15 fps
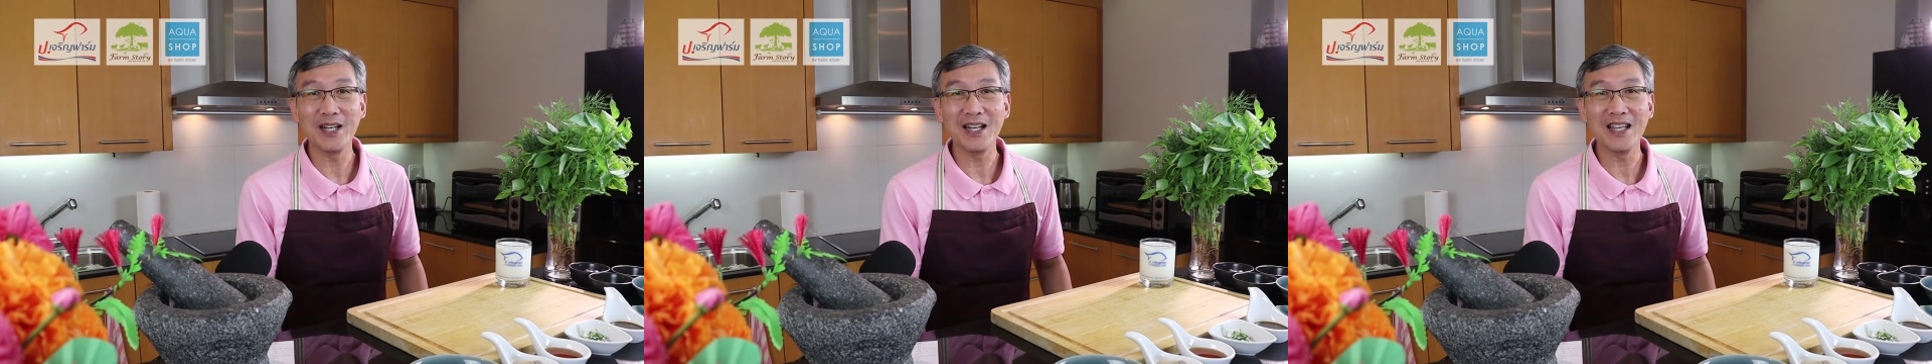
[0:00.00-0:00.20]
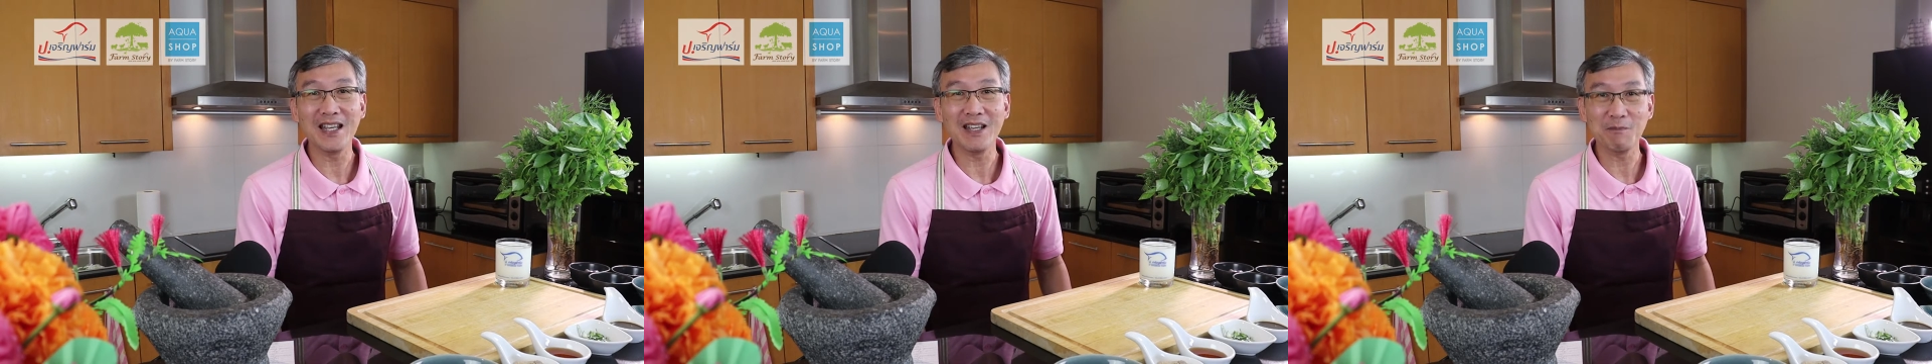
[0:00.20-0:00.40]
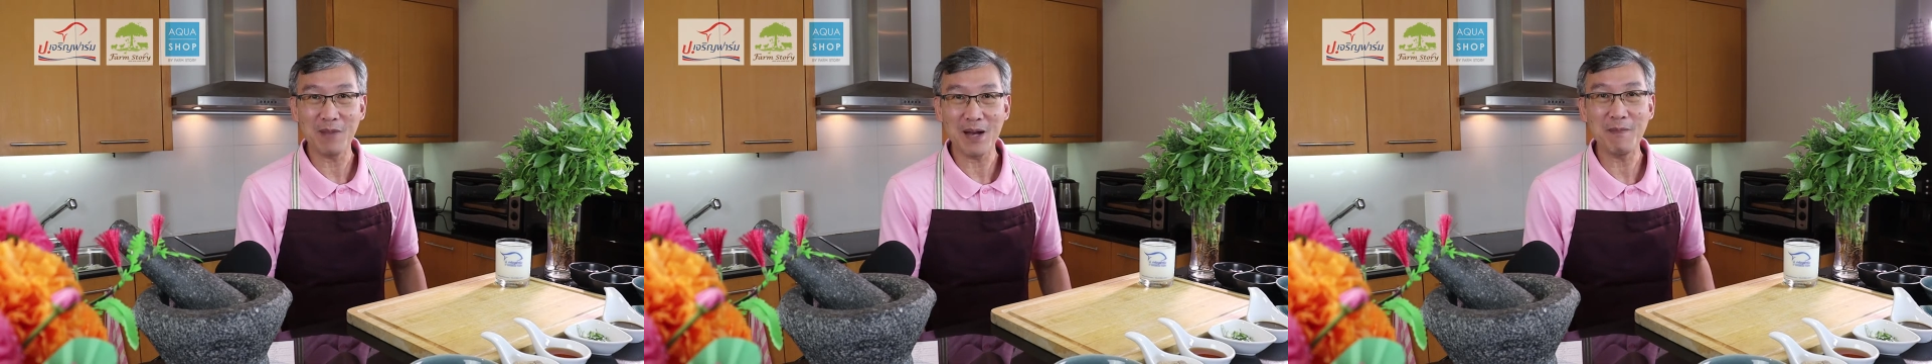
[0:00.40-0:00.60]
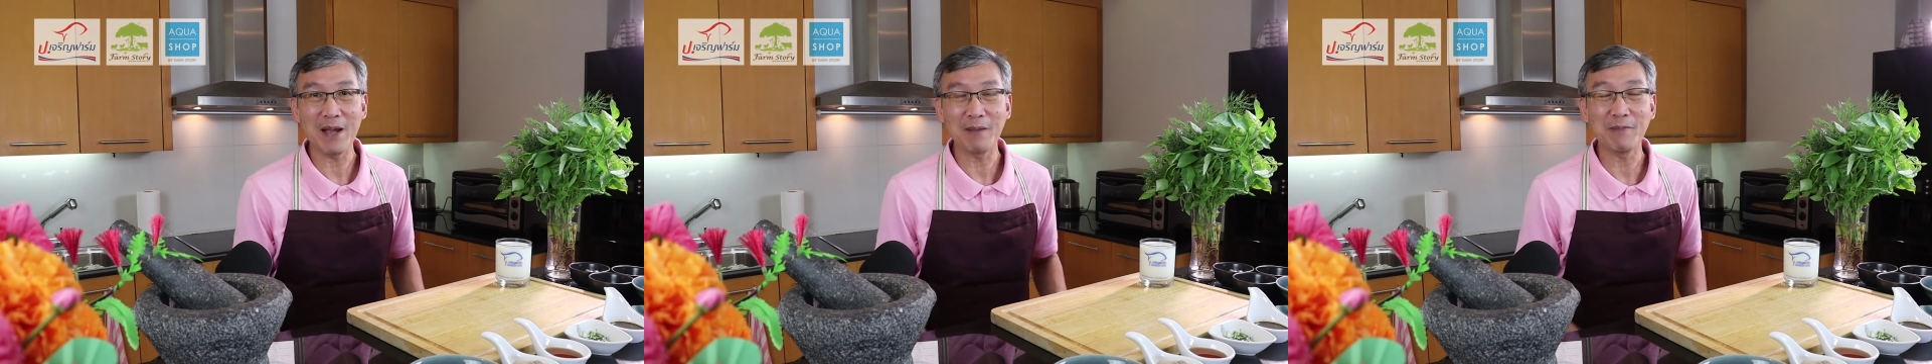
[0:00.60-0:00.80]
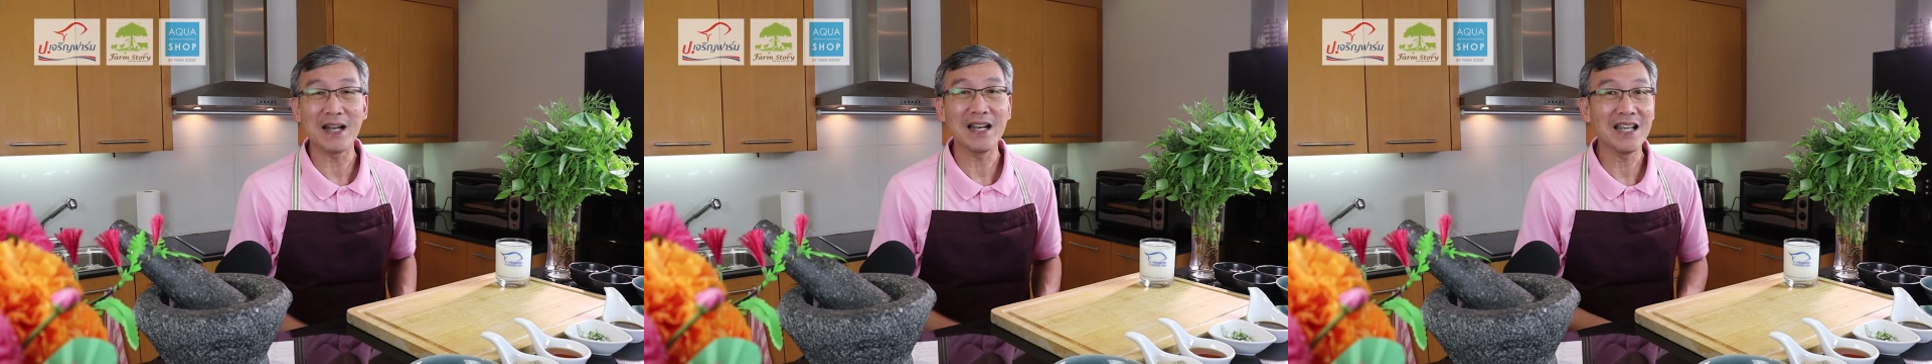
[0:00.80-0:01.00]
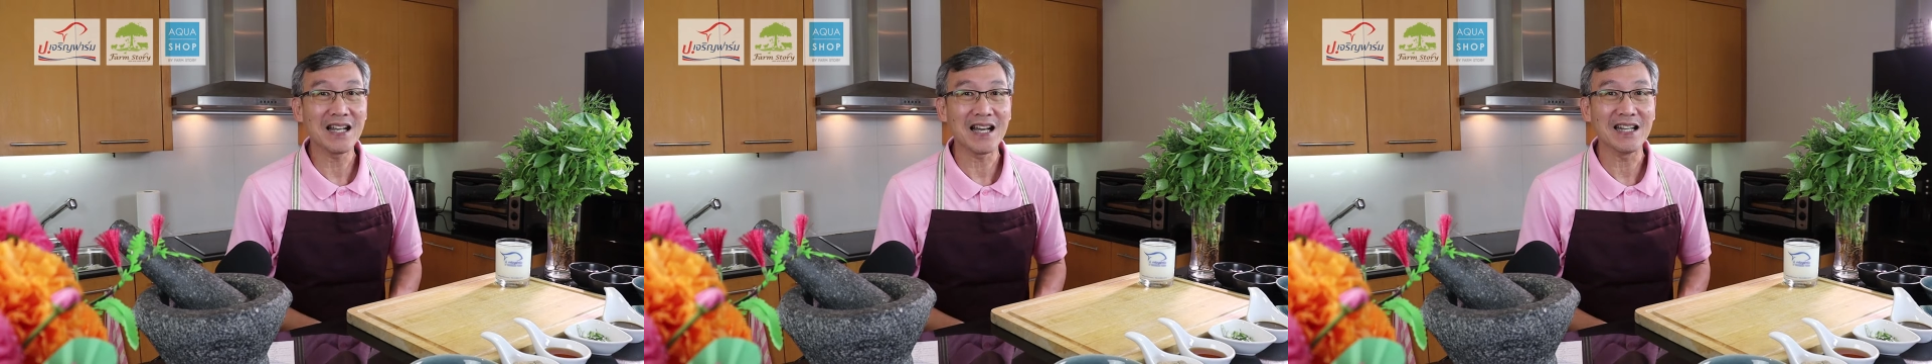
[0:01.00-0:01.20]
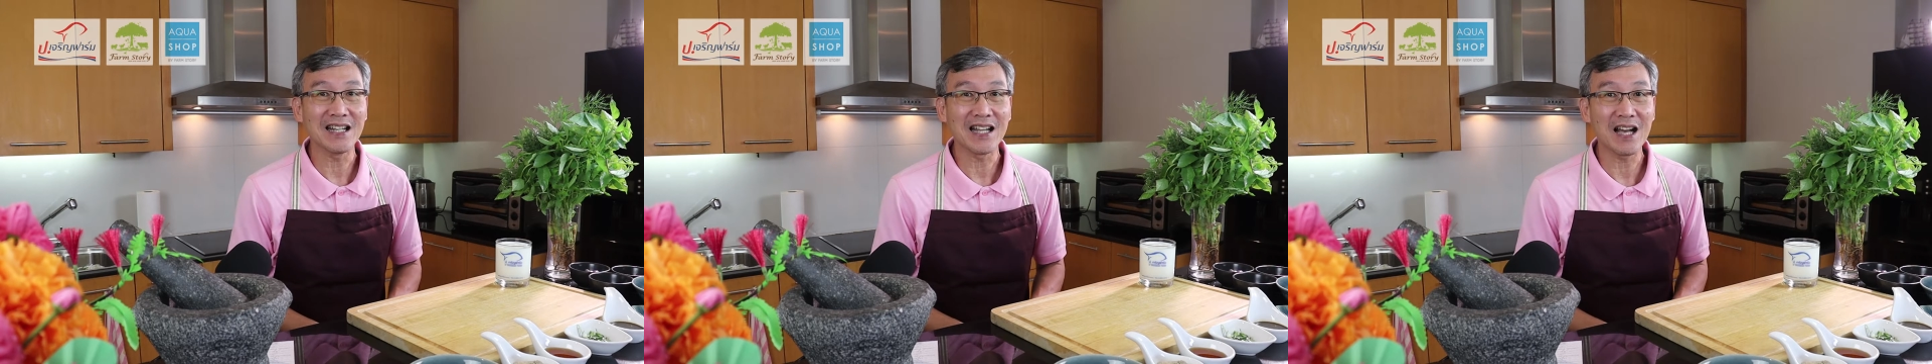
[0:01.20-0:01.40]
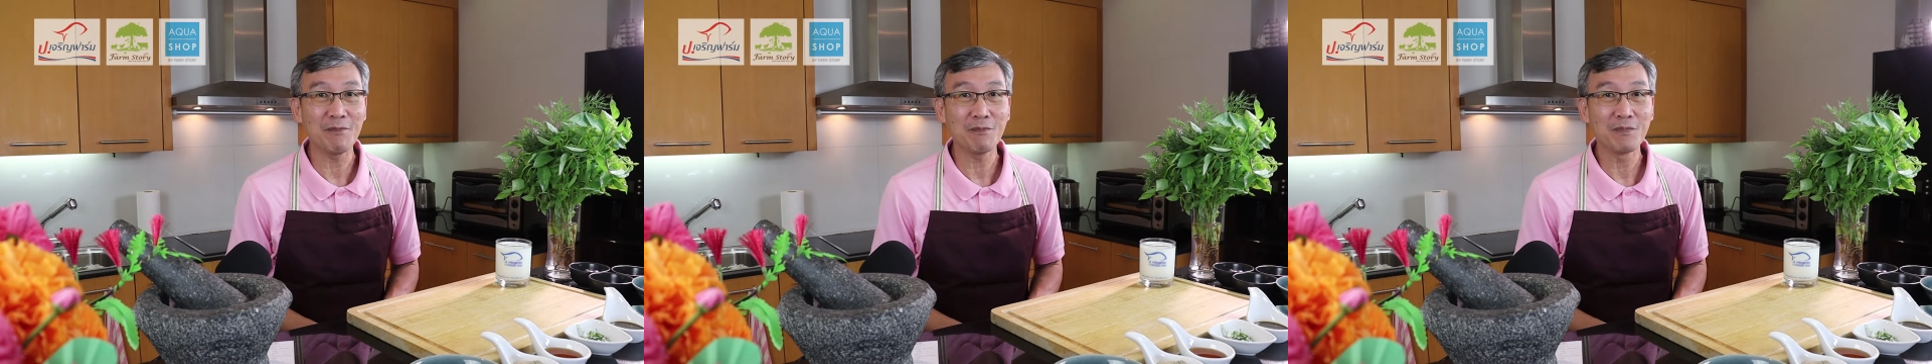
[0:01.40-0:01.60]
ดีๆ มาแบ่งปันให้กัน
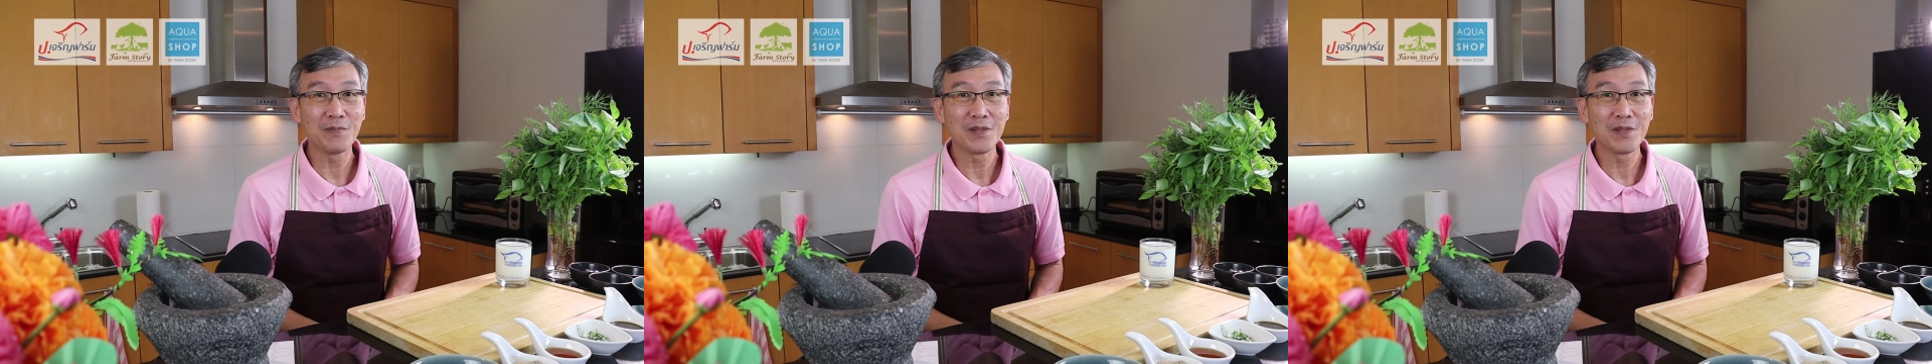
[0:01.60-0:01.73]
ครับ